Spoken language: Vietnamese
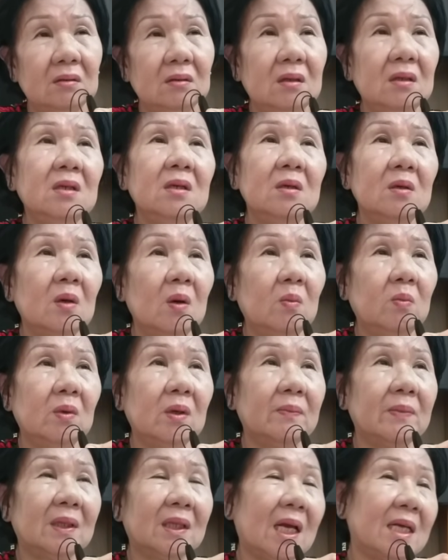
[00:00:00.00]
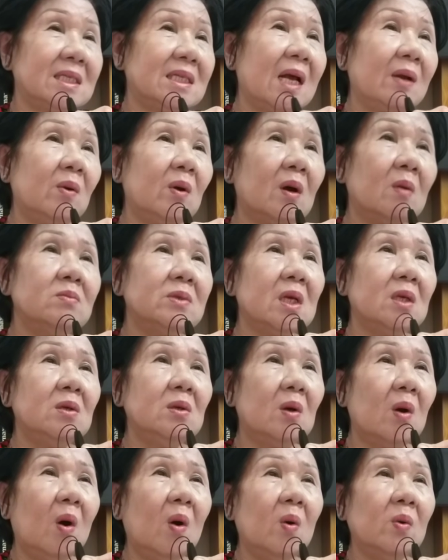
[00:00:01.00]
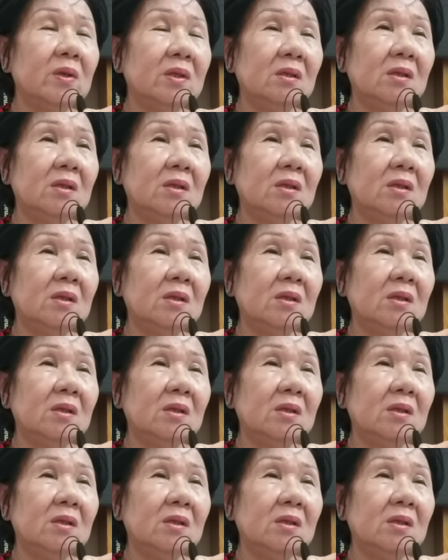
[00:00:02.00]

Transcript: Nó đường cùng rồi, mà tại sao nó không xin cô